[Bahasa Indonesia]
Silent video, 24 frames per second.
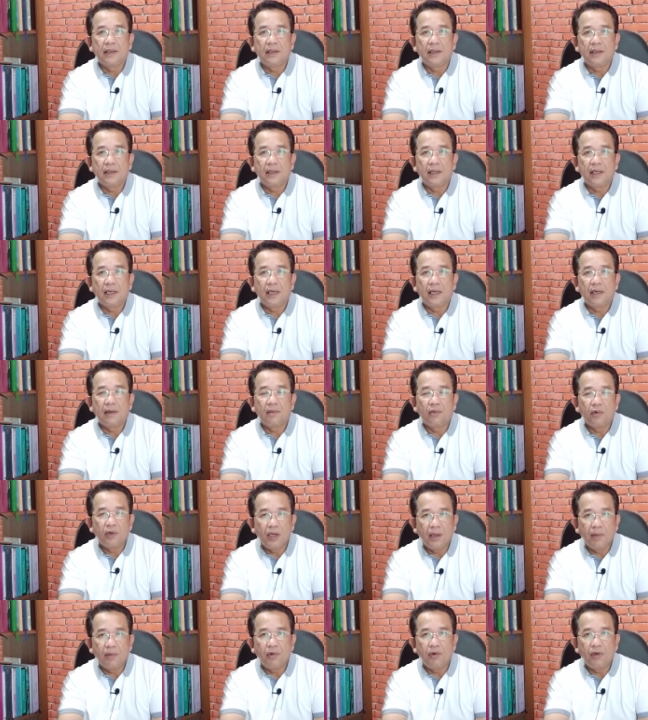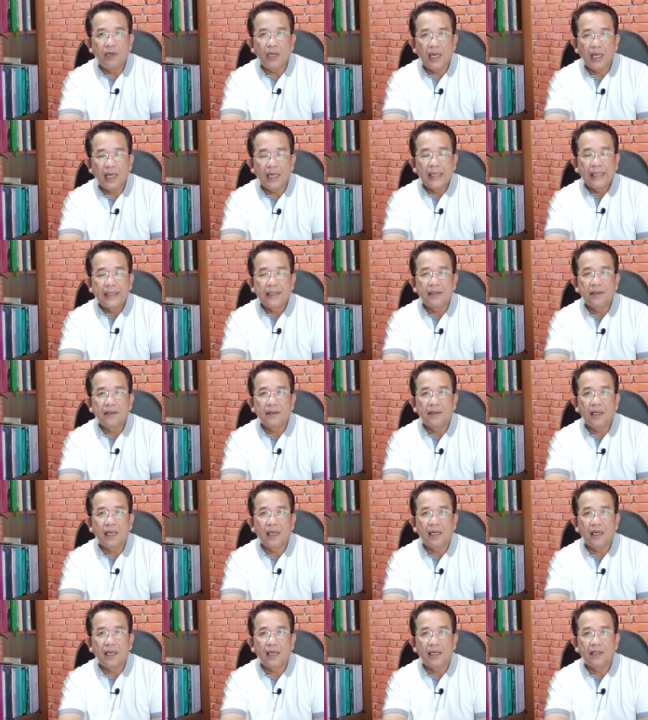yang mudah-mudahan
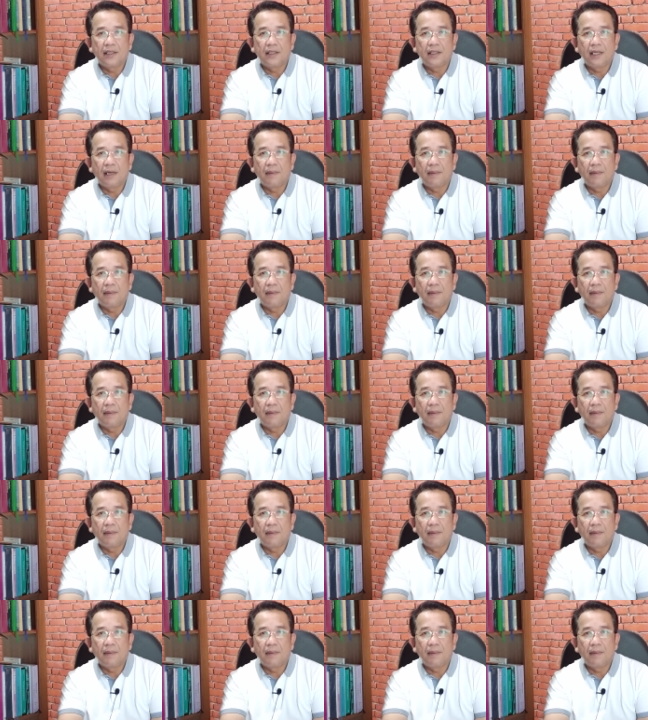akan